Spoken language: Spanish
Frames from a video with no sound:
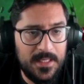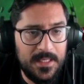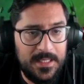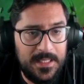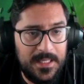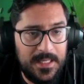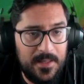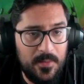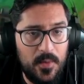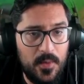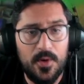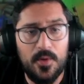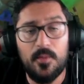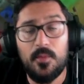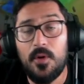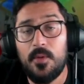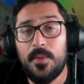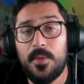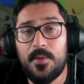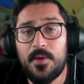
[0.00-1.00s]
Y bueno,
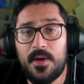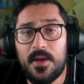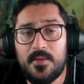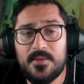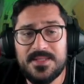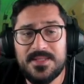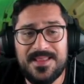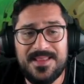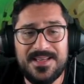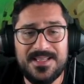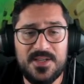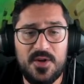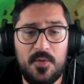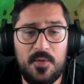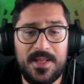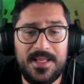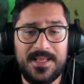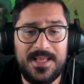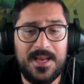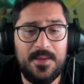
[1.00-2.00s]
lo primero que vamos a hacer es
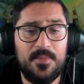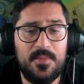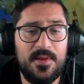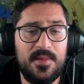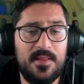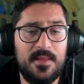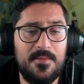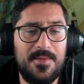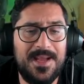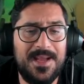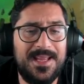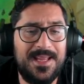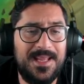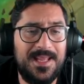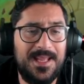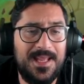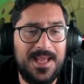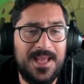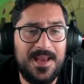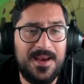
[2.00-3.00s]
comentar por encima
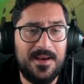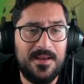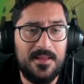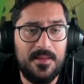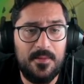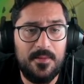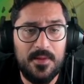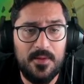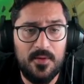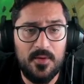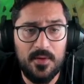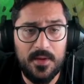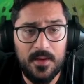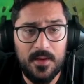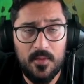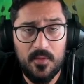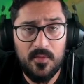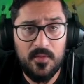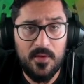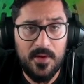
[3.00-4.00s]
qué ha recibido o qué
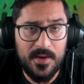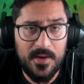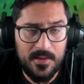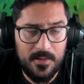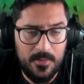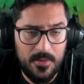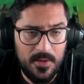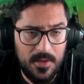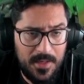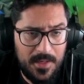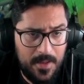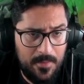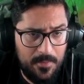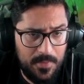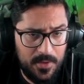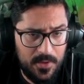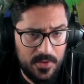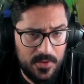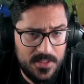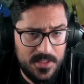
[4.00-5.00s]
bufo ha recibido el campeón.